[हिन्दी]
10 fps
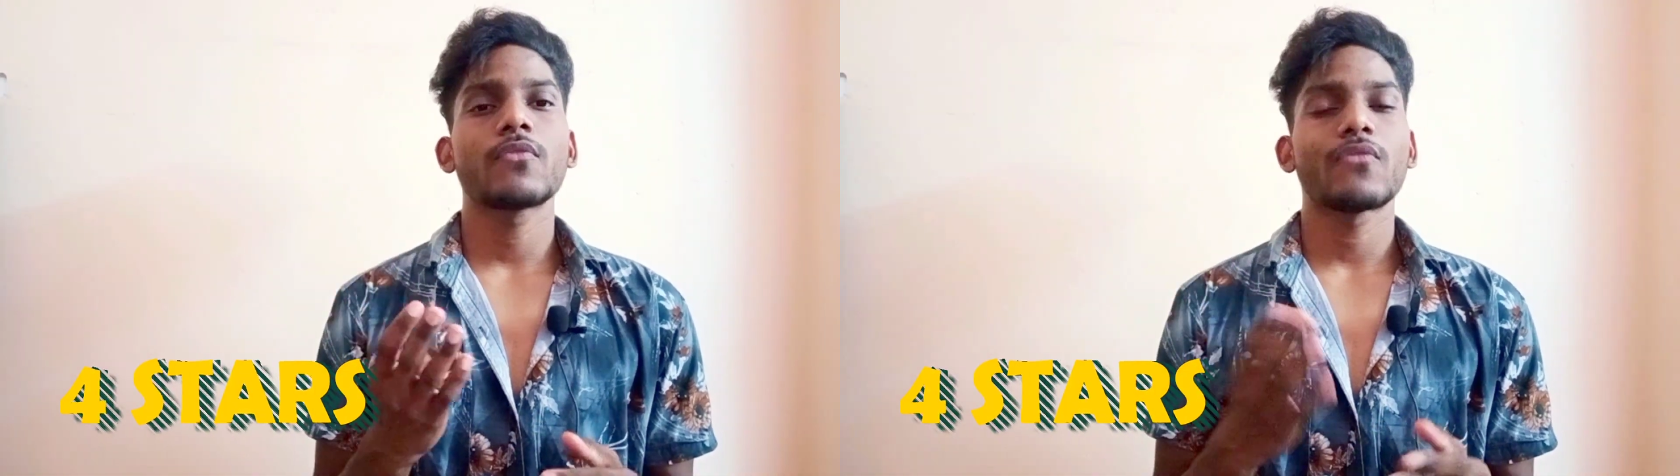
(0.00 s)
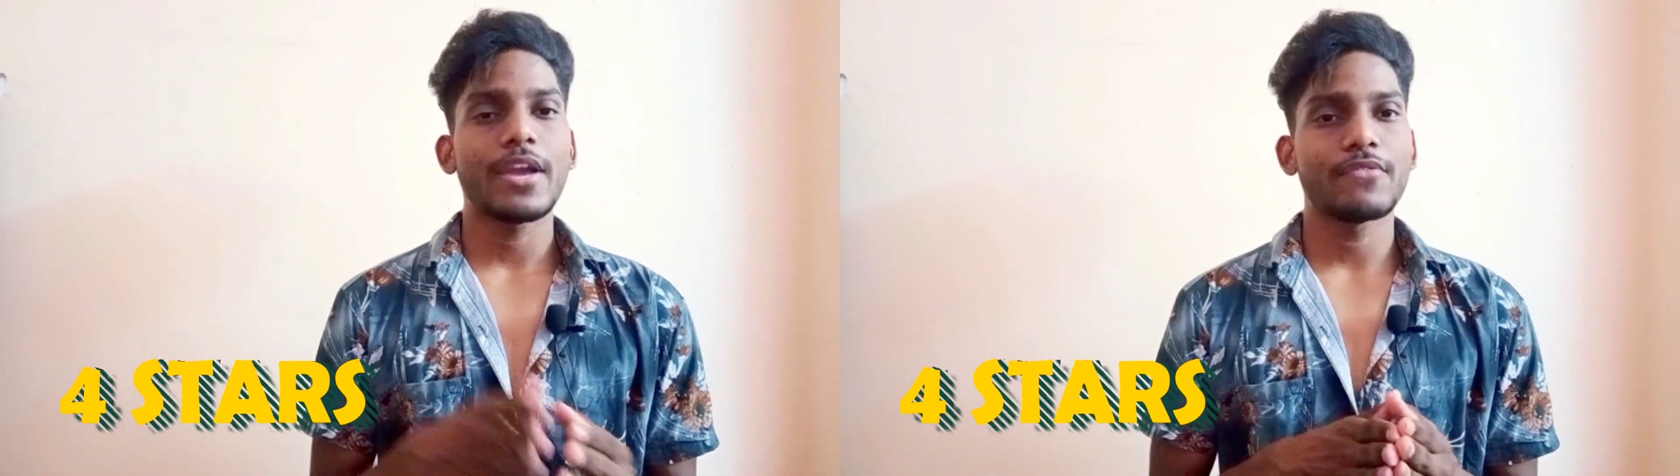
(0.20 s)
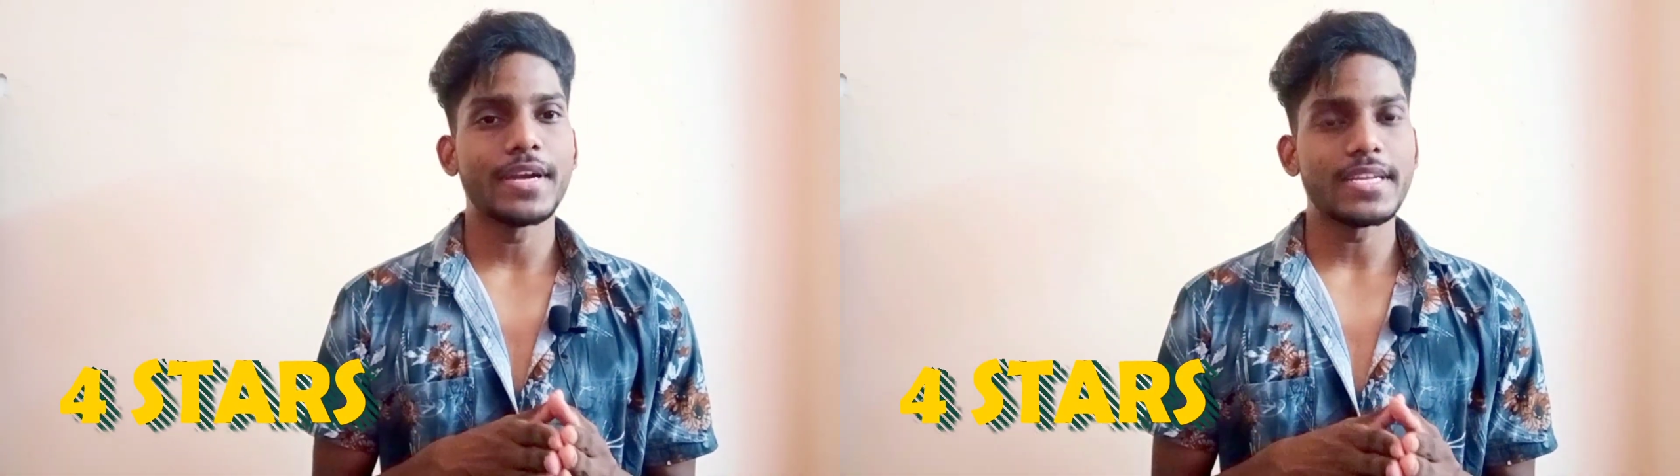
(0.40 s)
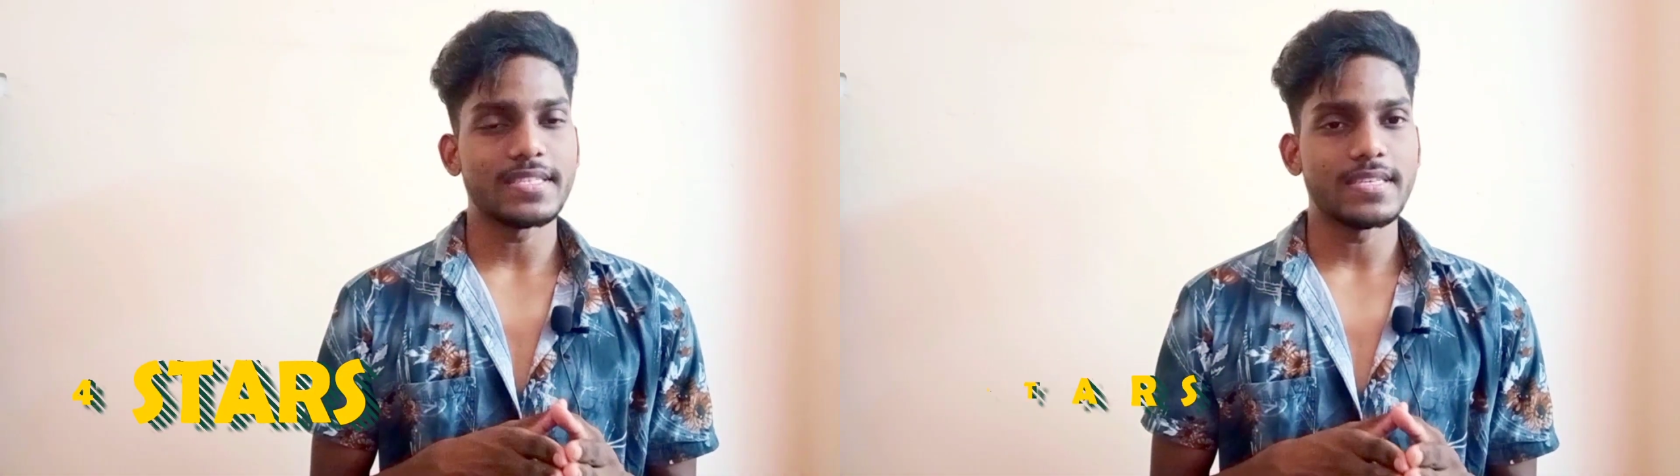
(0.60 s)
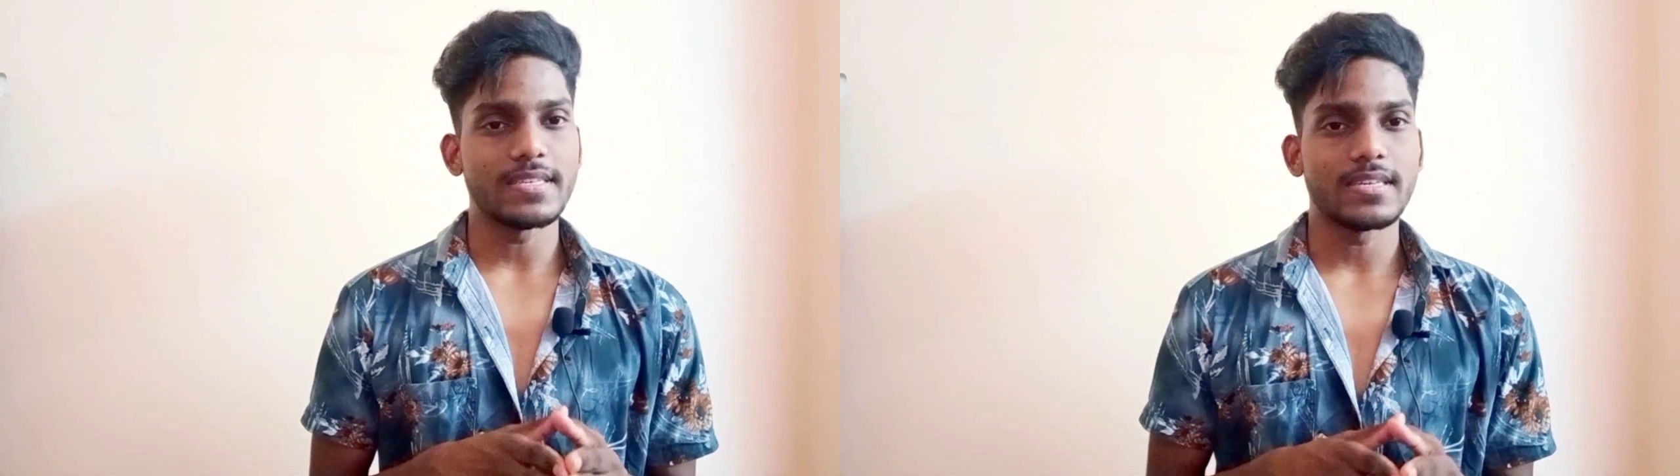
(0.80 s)
फाइव रेटिंग
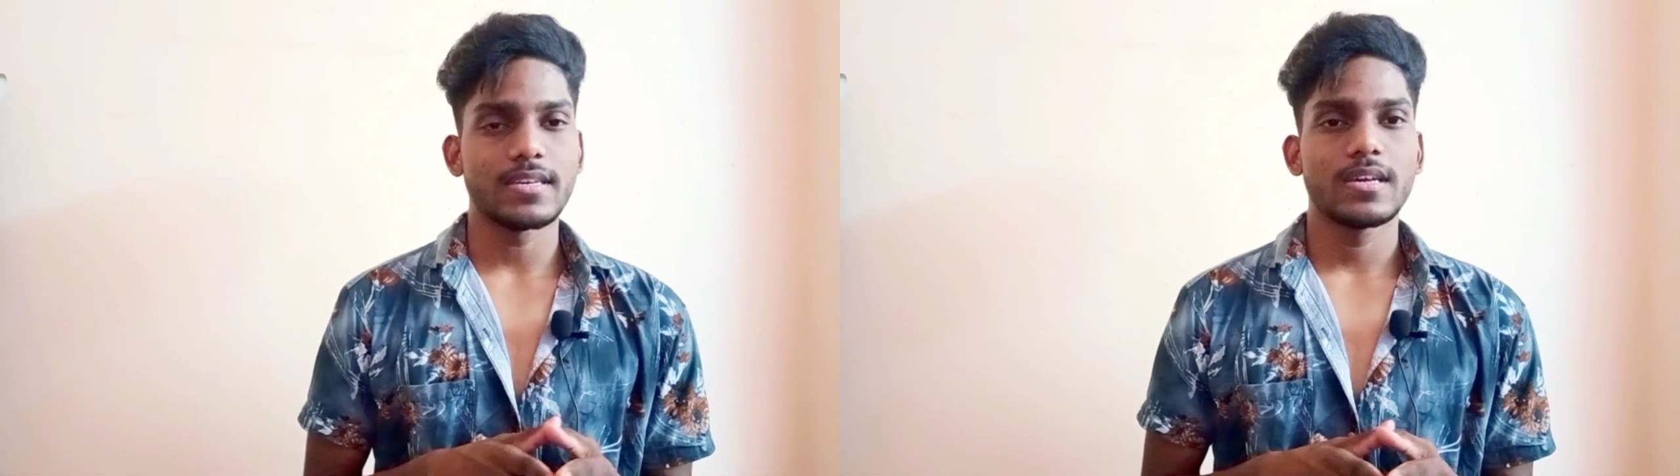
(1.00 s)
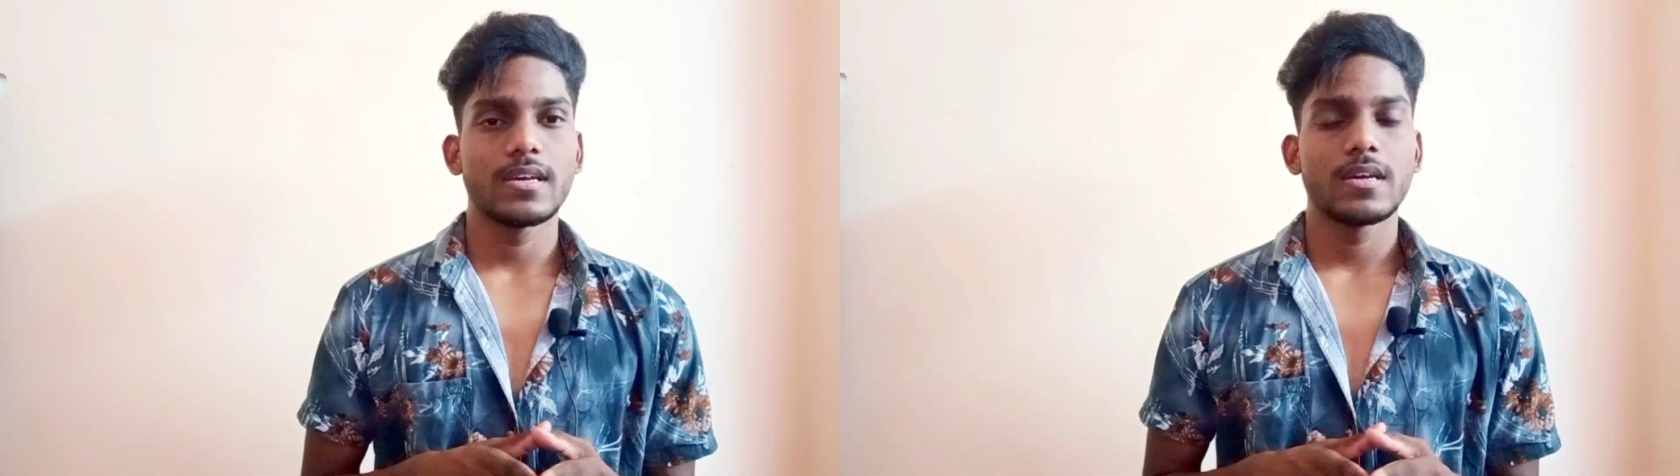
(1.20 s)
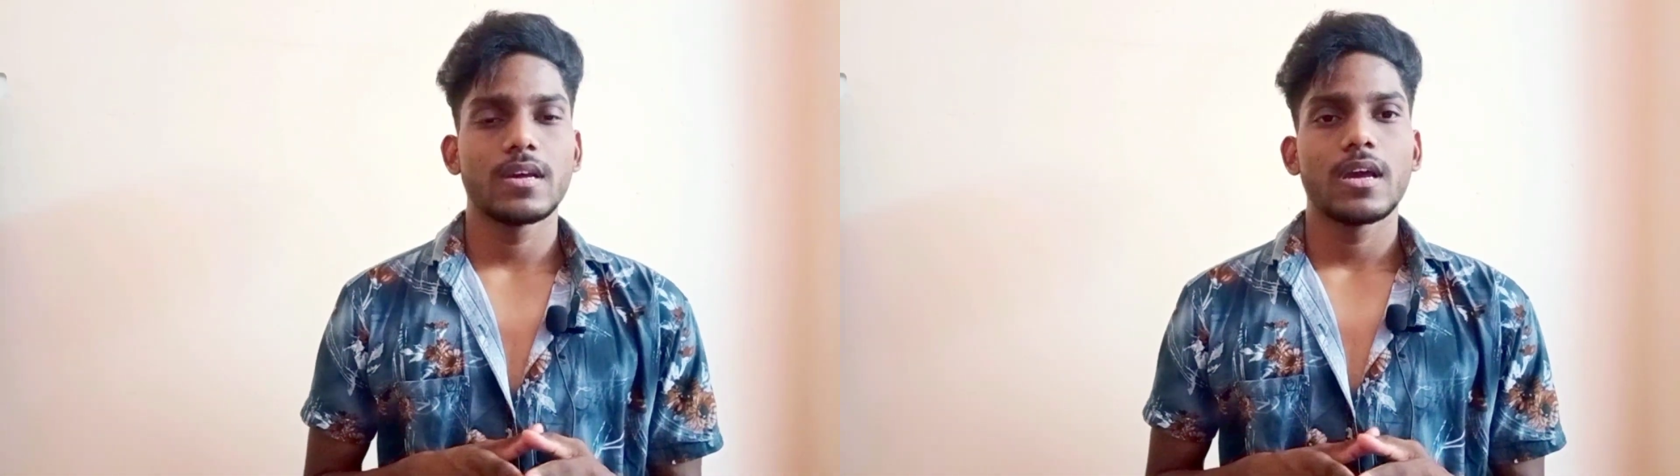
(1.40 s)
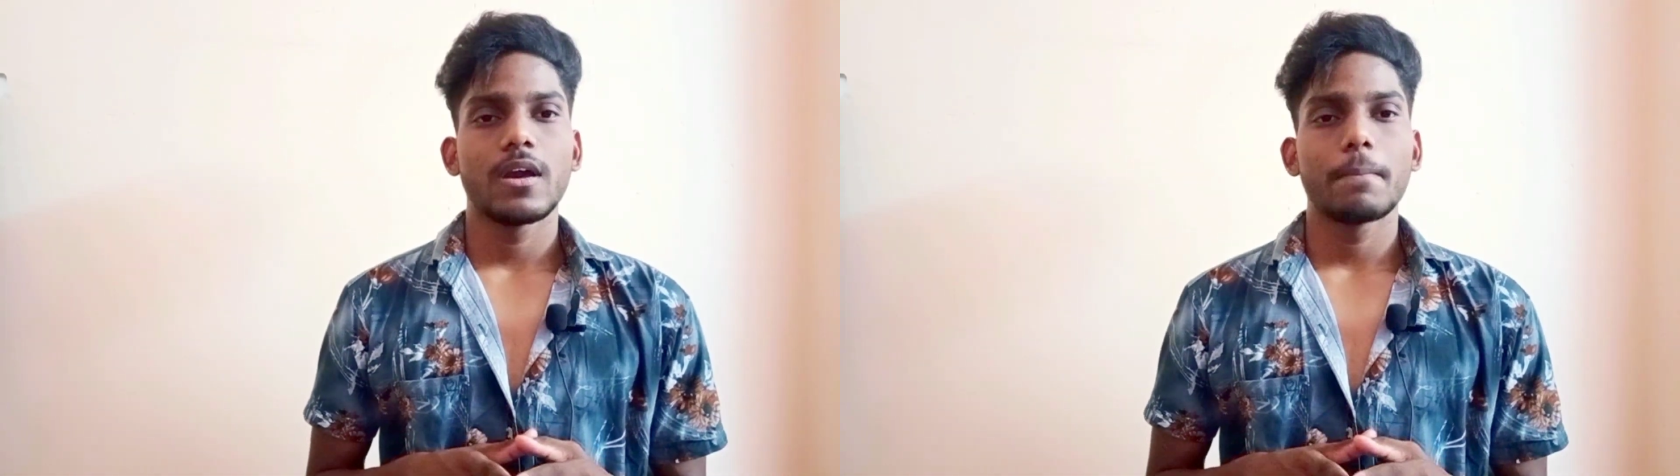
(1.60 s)
दी है